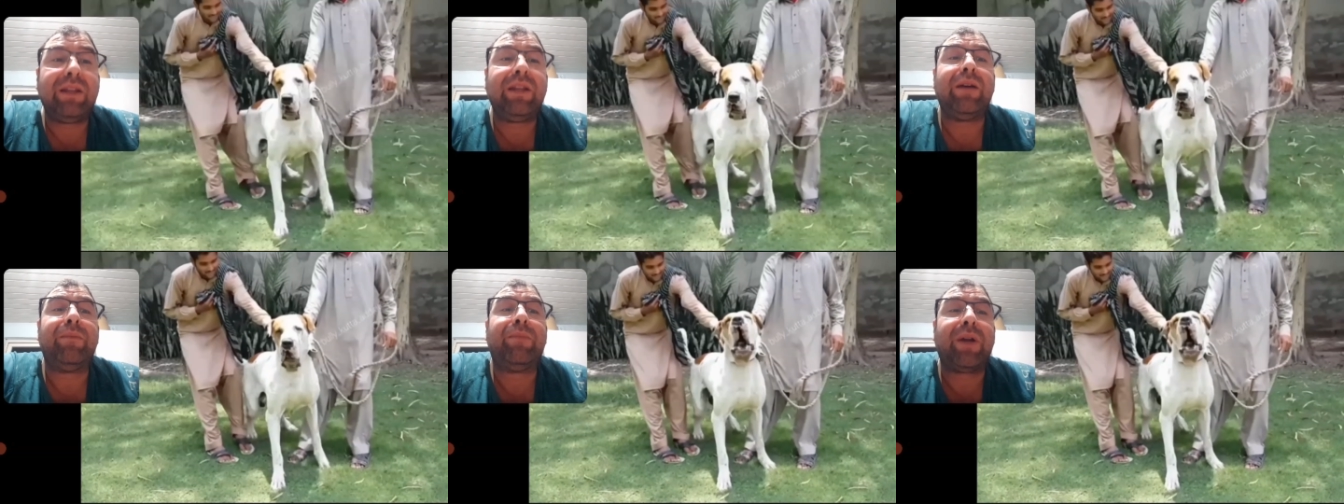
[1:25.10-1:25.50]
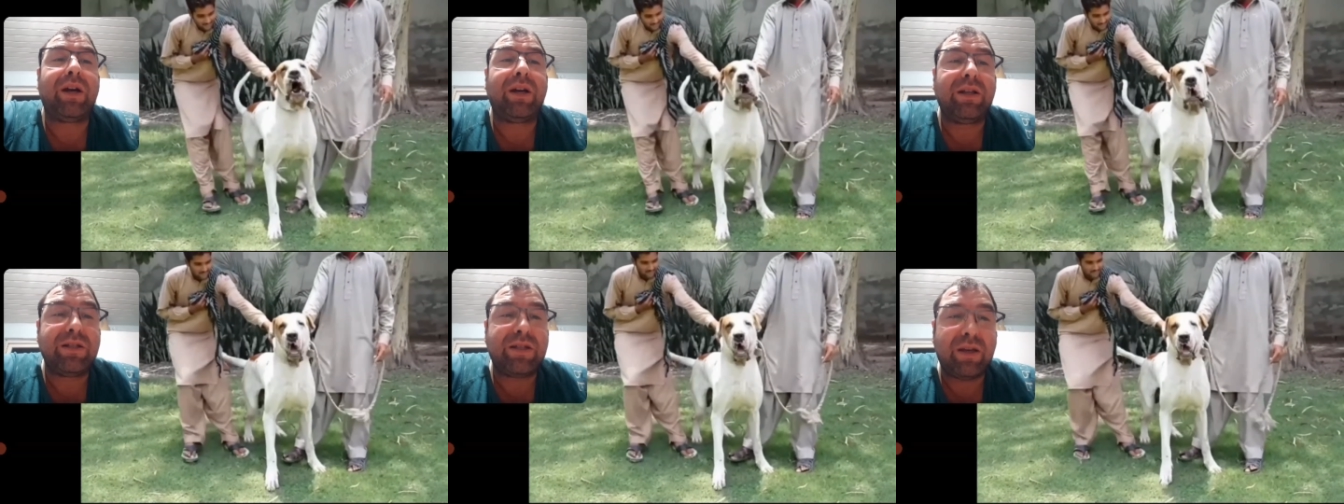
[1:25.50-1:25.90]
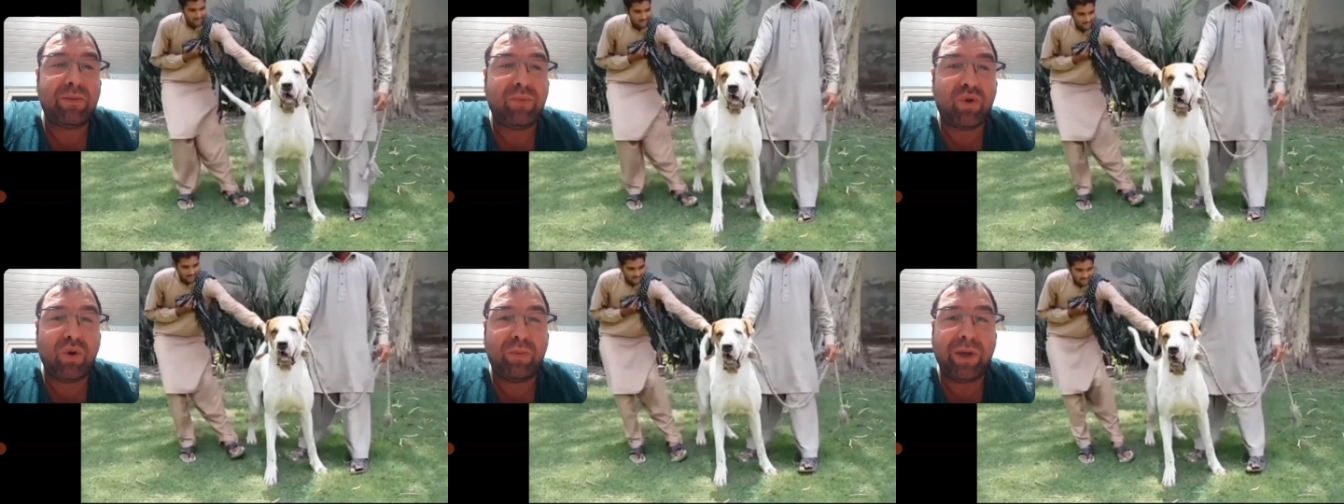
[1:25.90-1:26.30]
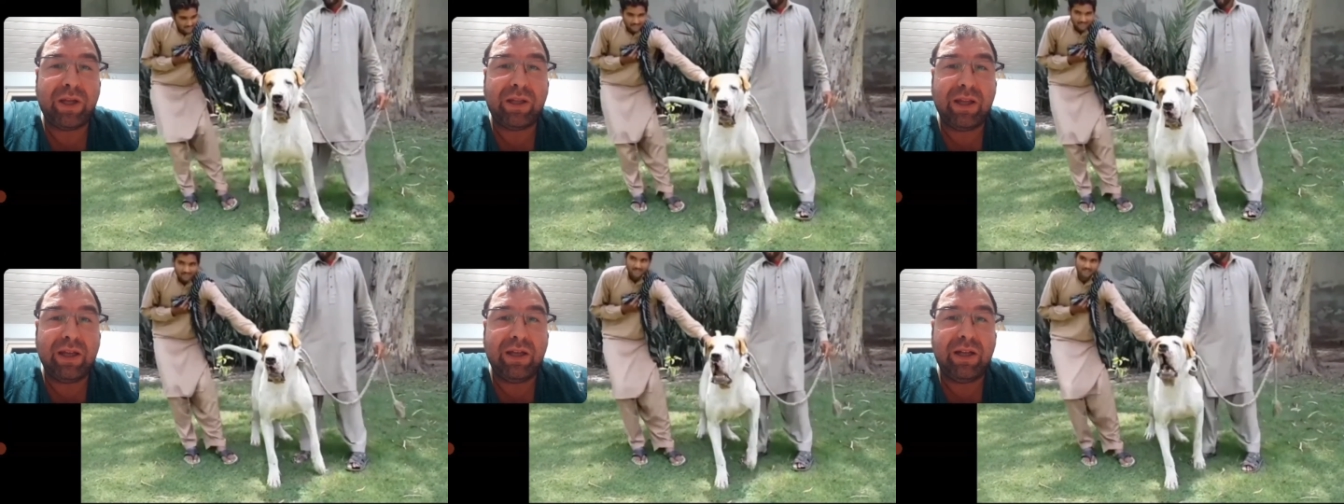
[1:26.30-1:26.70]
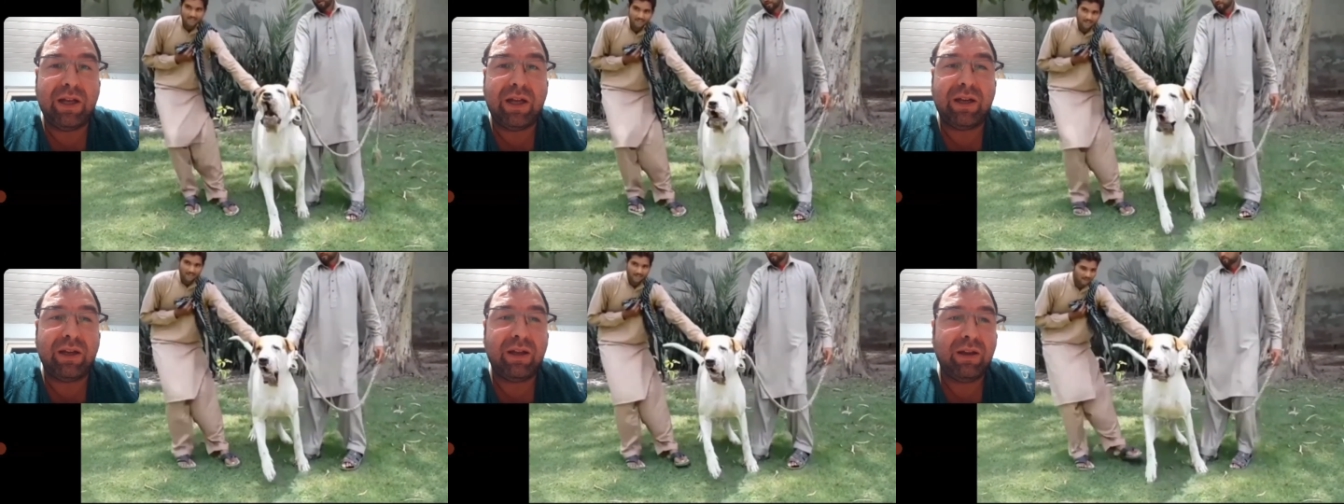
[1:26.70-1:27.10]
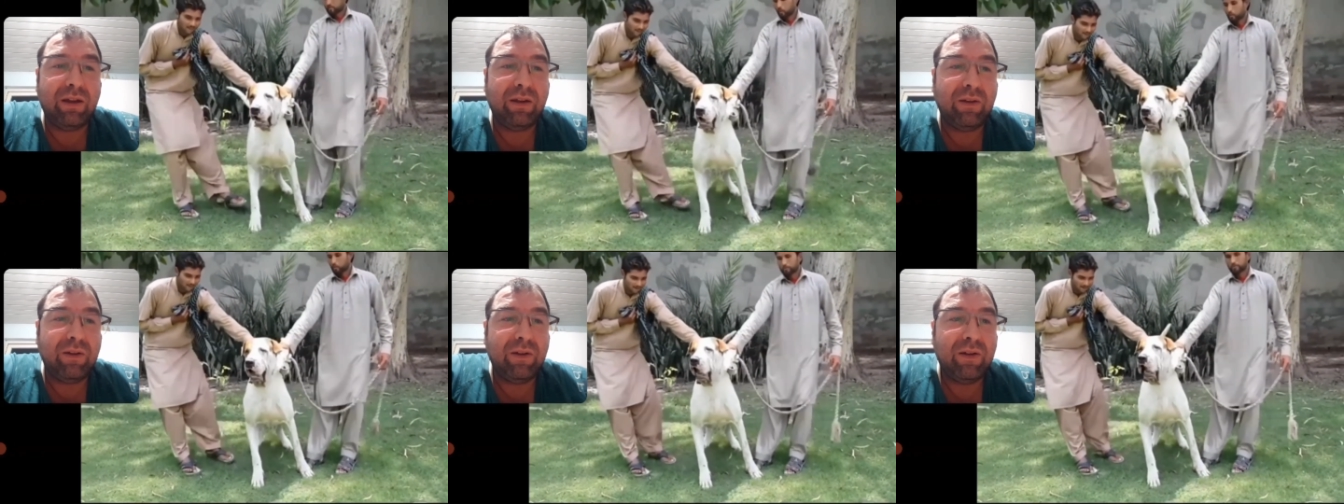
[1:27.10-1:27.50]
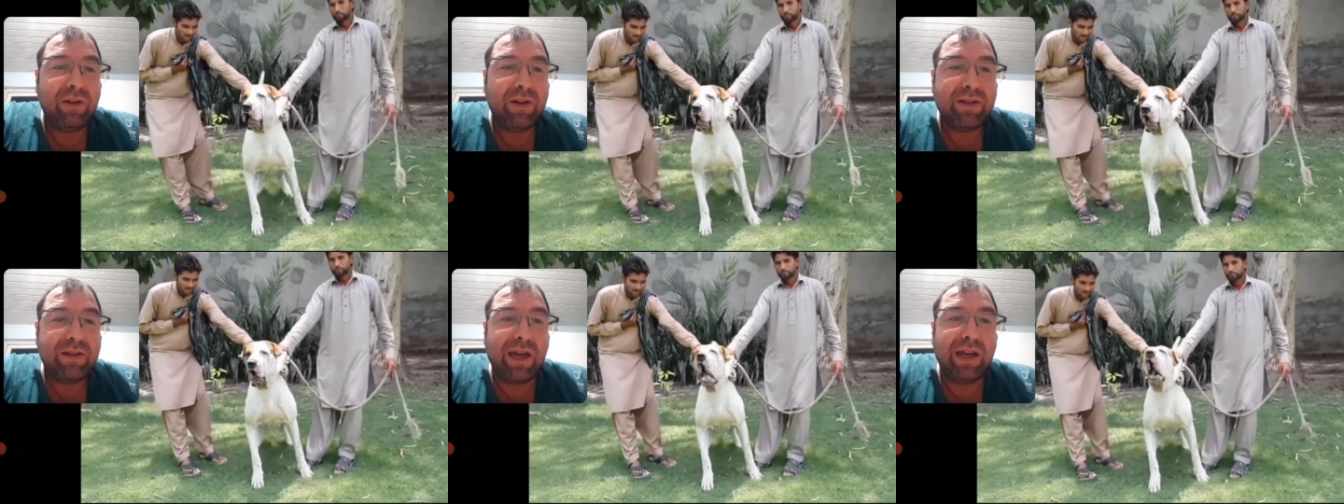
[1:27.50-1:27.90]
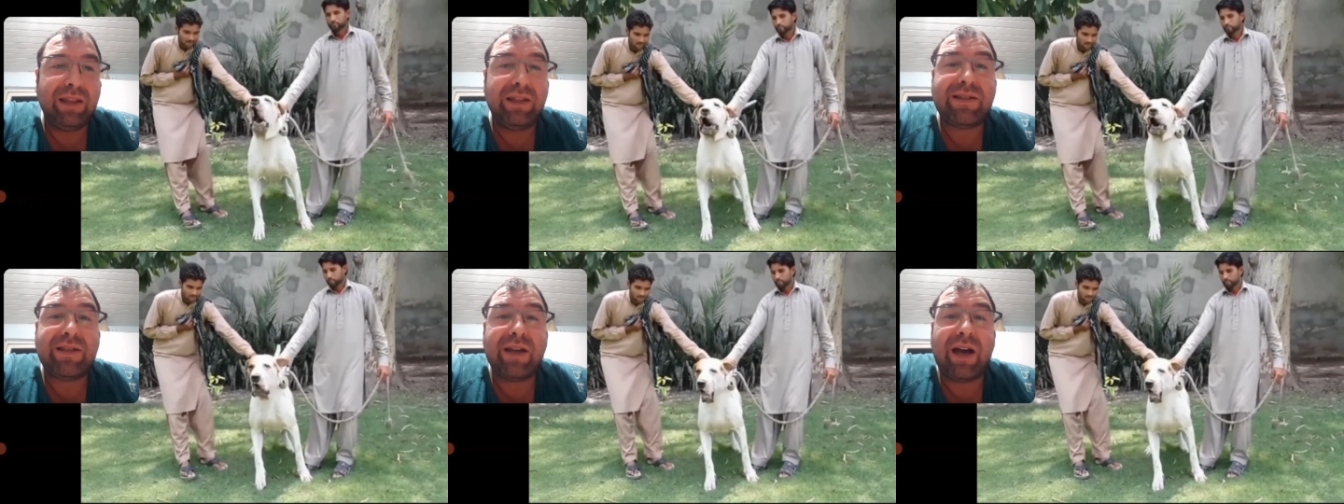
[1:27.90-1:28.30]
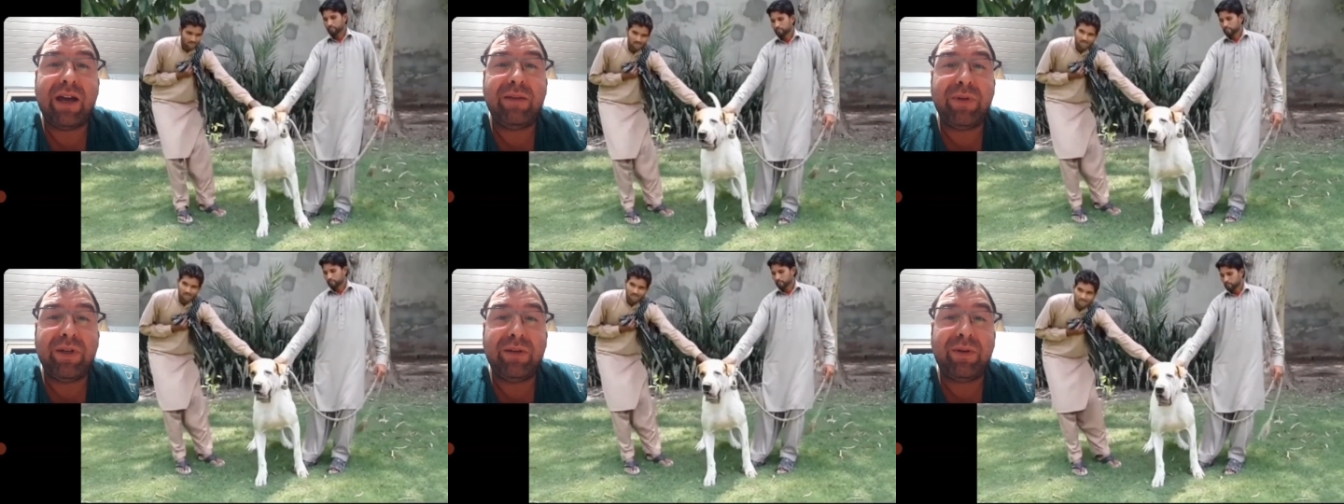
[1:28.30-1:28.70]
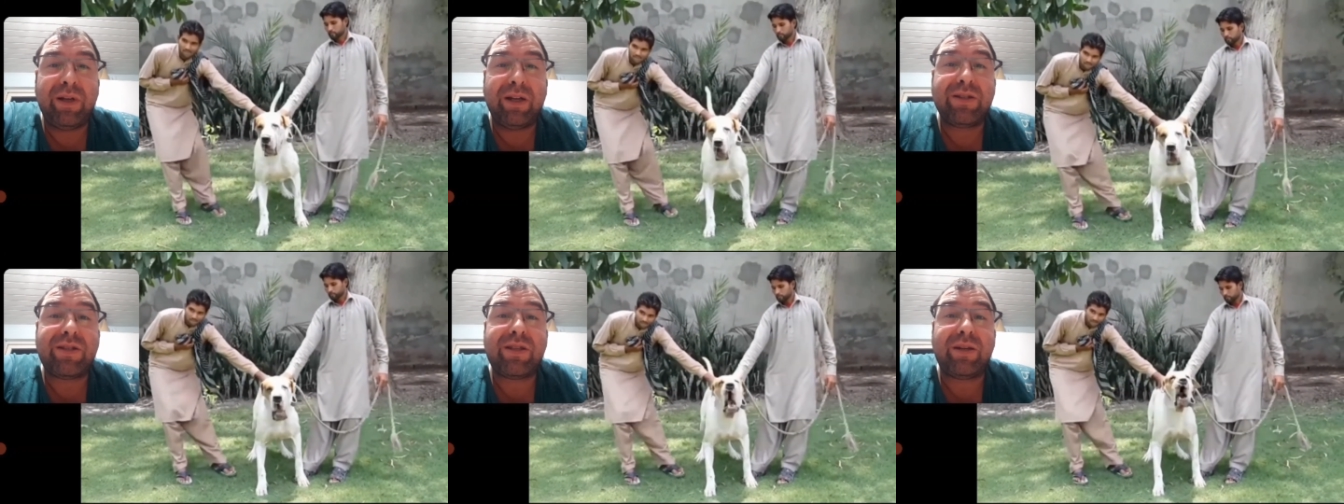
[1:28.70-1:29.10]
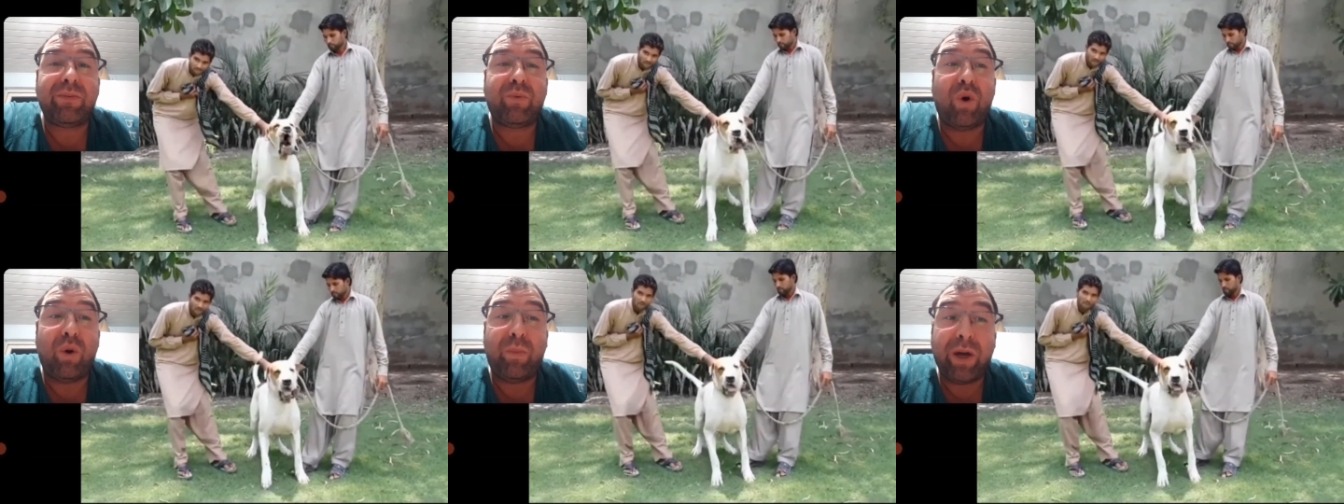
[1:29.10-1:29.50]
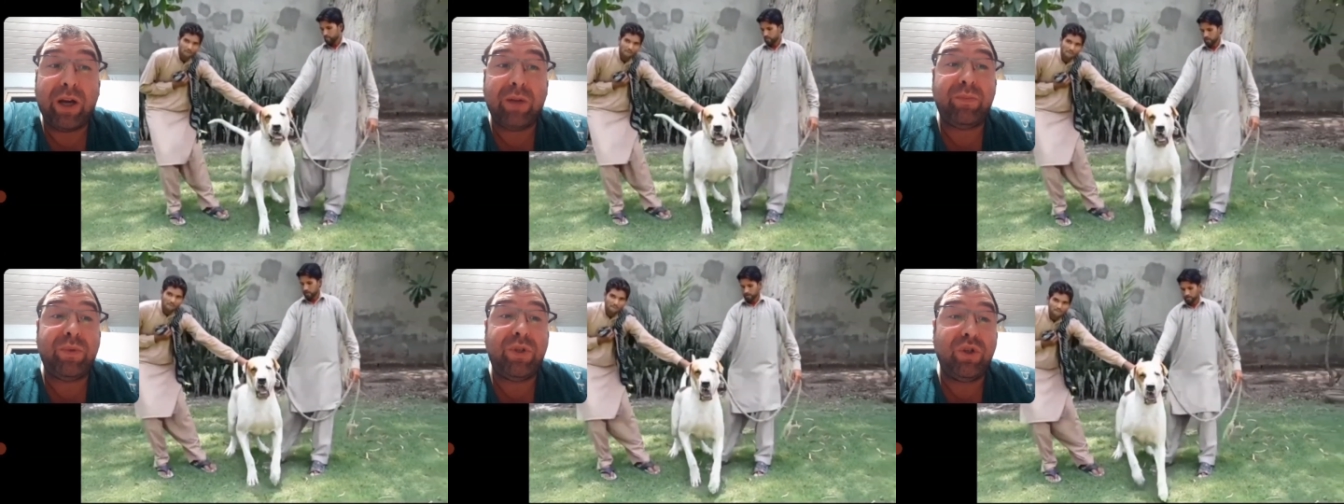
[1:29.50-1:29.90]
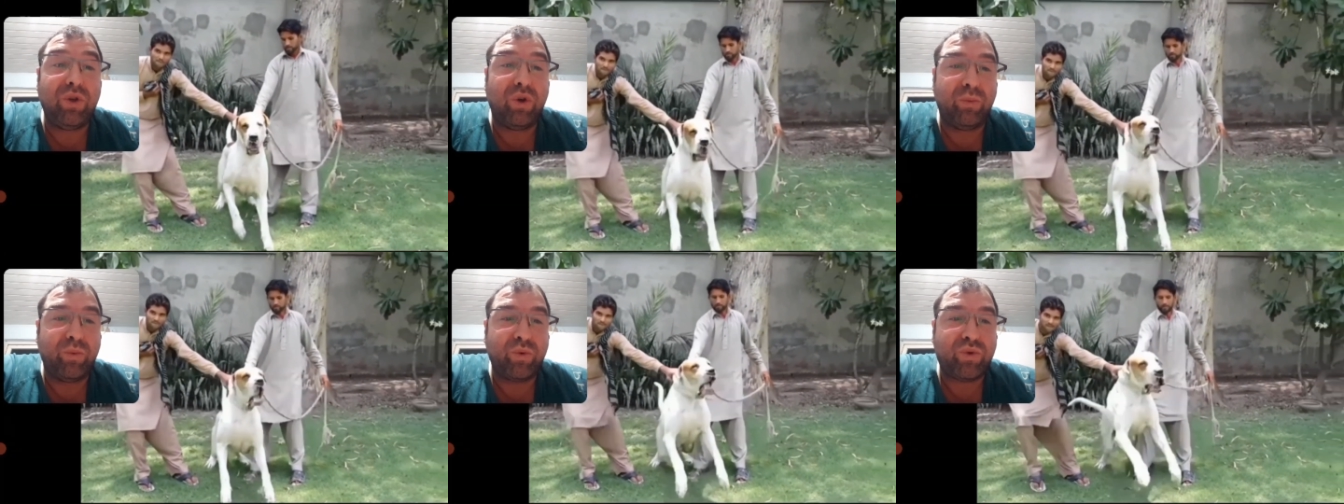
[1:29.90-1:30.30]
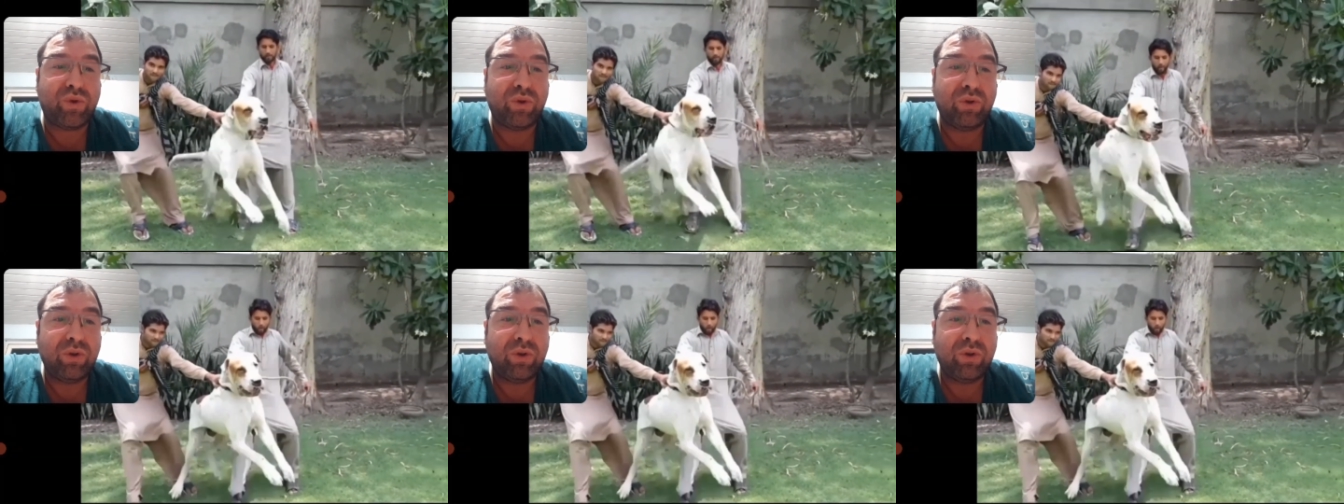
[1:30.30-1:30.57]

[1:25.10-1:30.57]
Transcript: diye bırakılacak bir köpek değil hani. Kendi sahibini bile ısırıp koparıp yiyormuş.